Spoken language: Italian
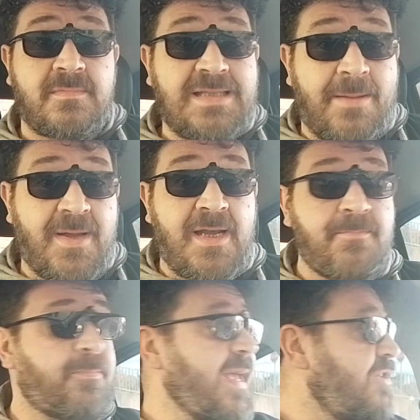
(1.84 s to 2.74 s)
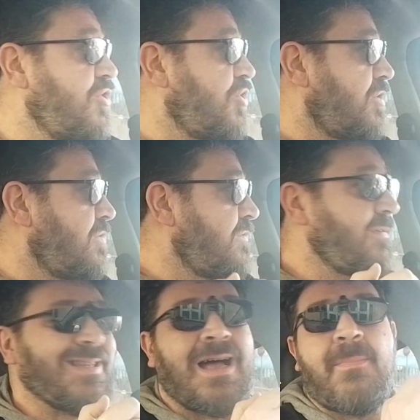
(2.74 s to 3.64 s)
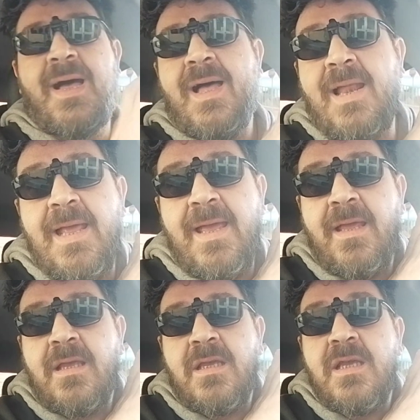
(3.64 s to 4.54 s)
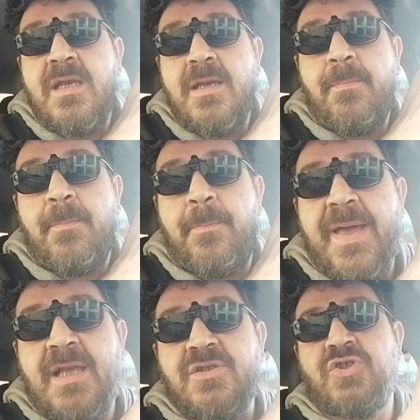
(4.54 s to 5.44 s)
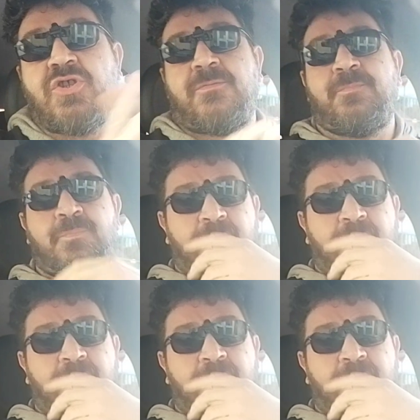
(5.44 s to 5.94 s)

da male in peggio, da male in peggio.